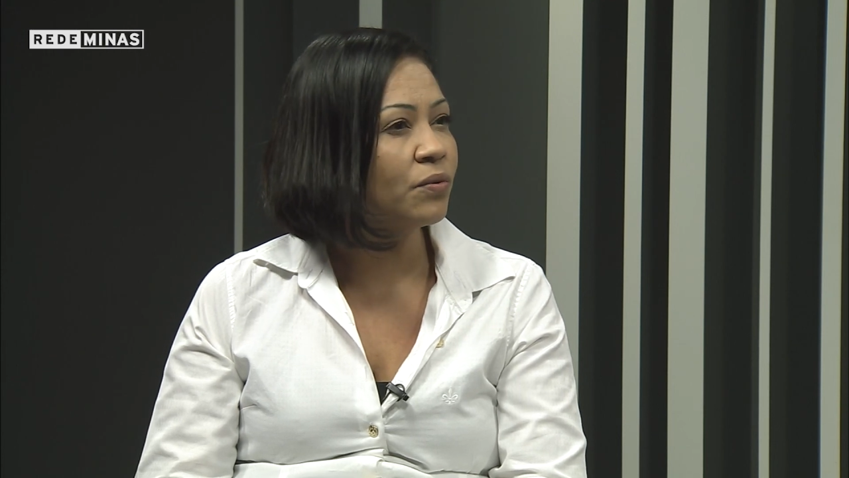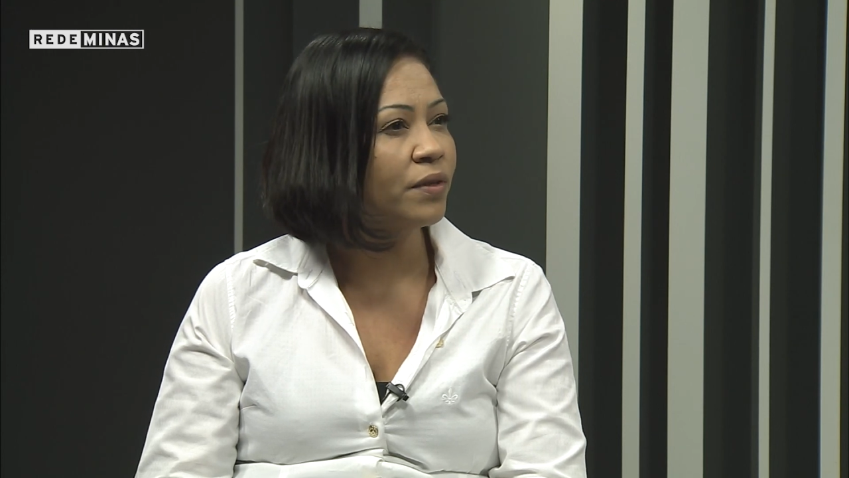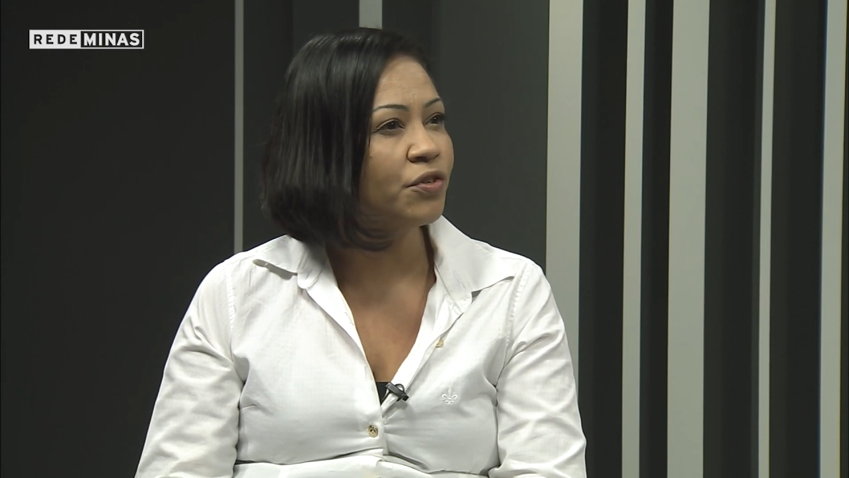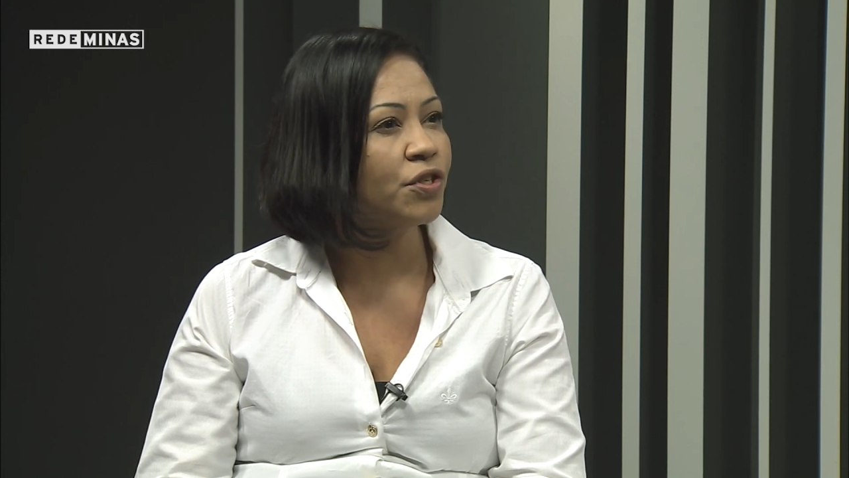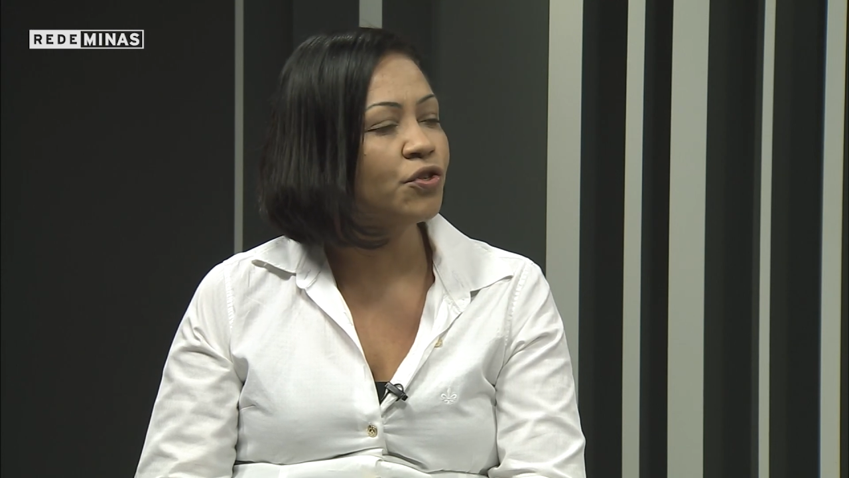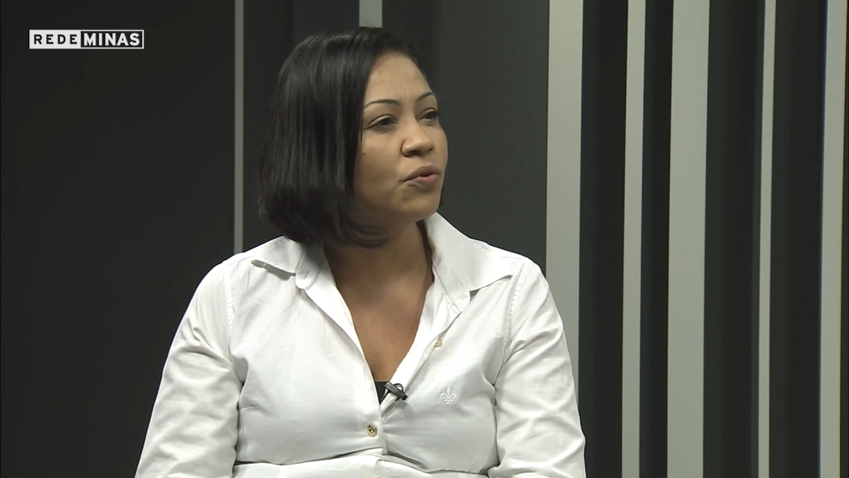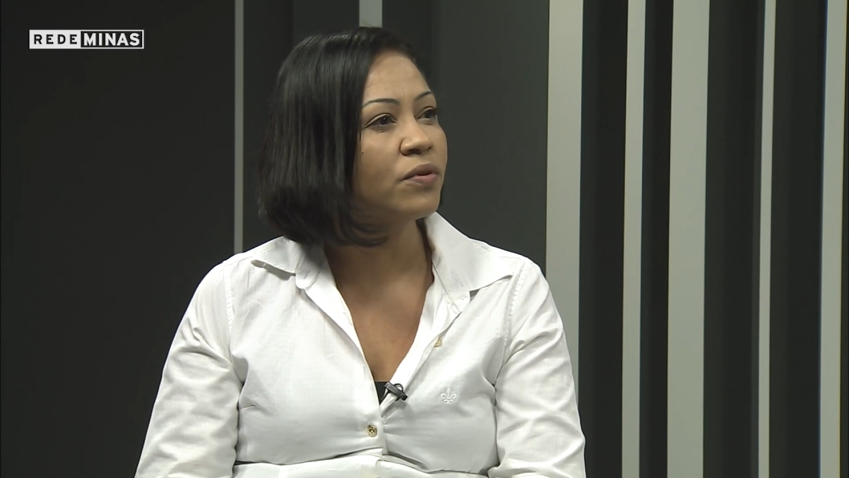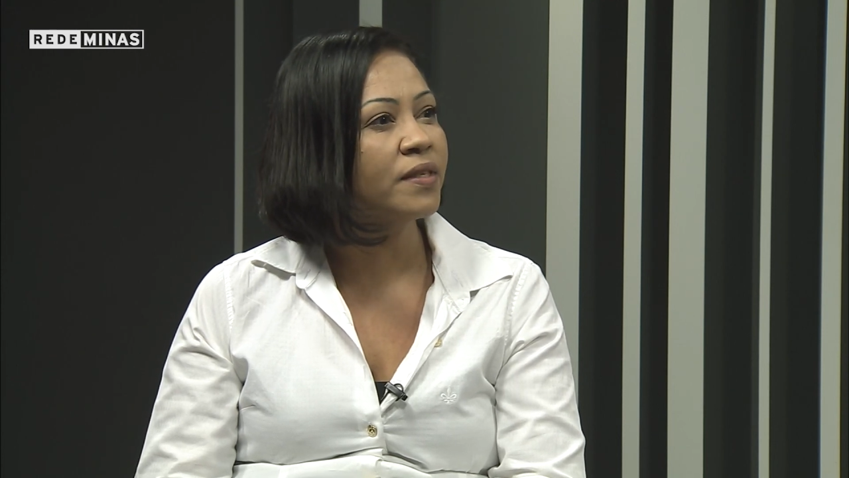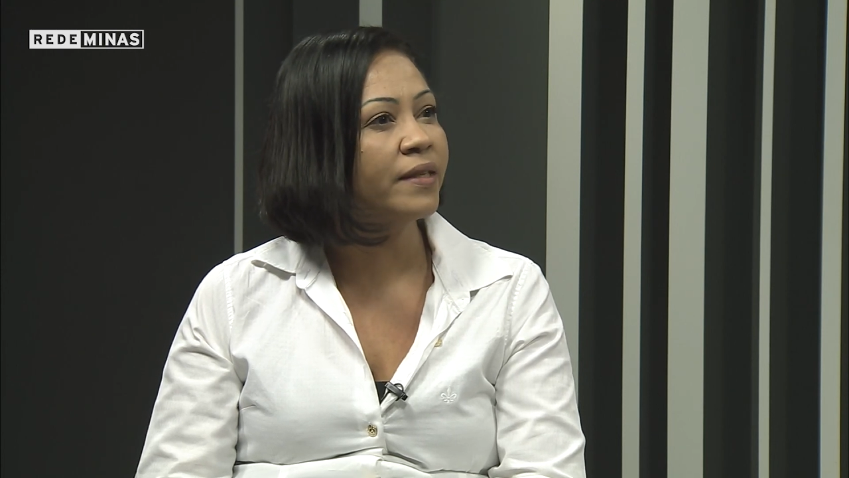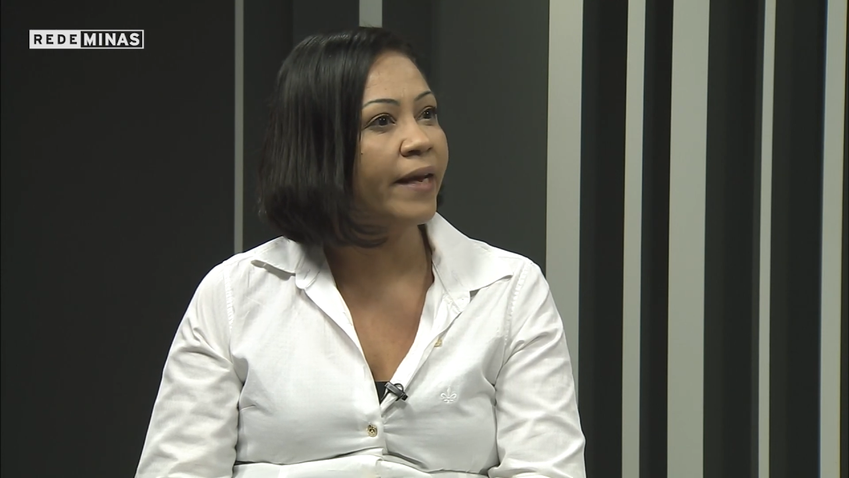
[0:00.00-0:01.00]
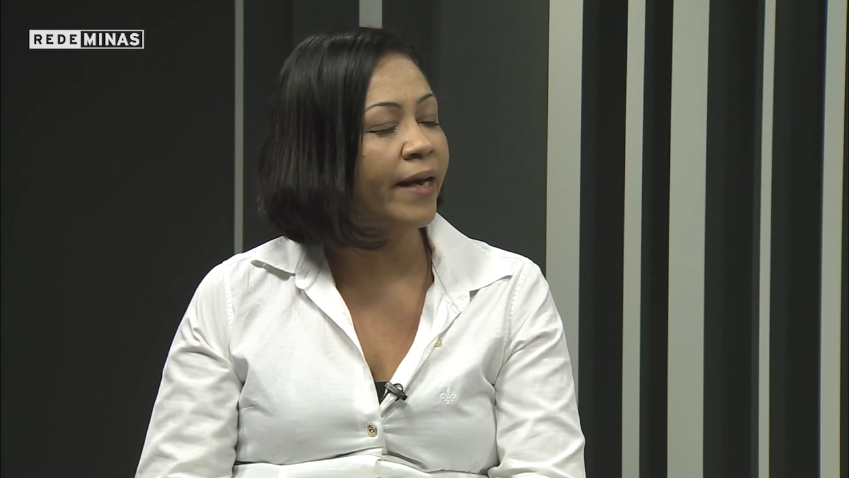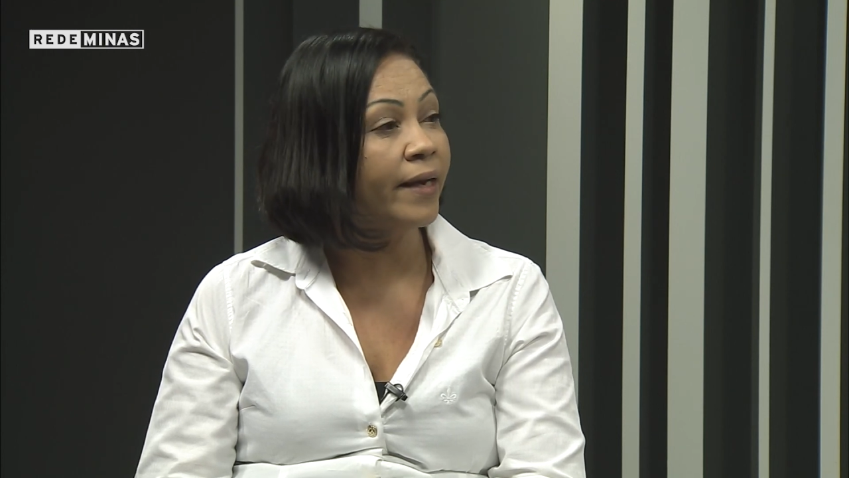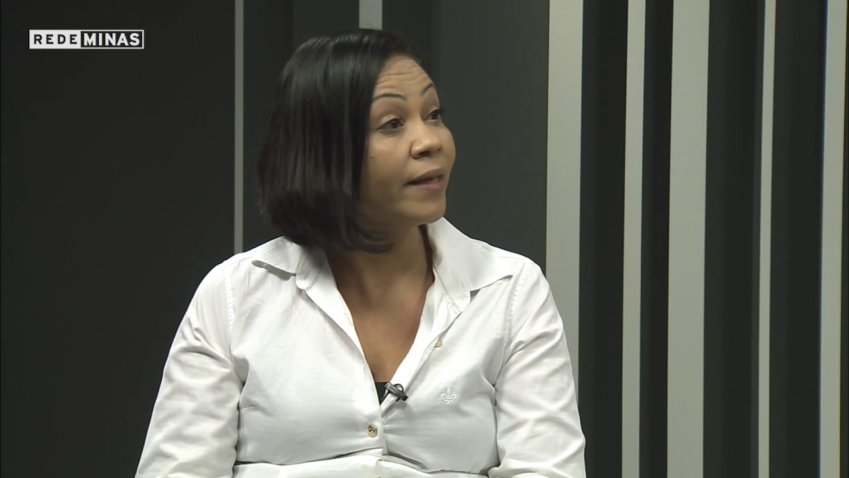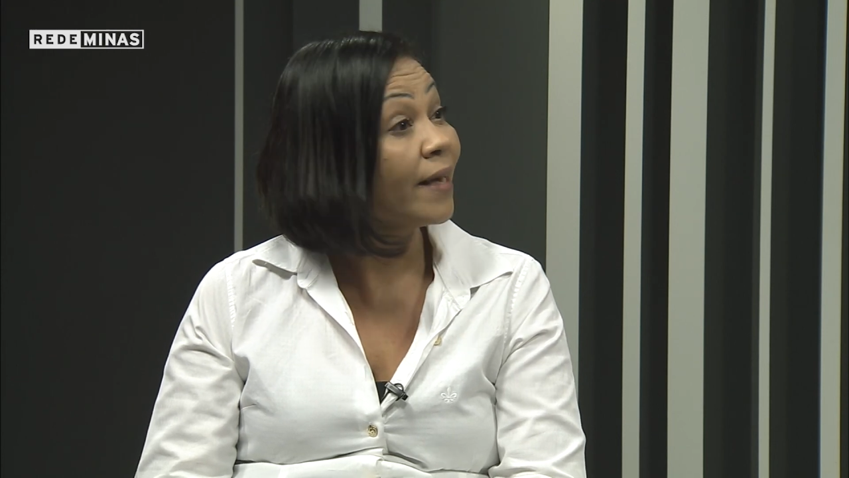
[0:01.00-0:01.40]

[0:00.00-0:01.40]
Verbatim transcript: quando a gente considera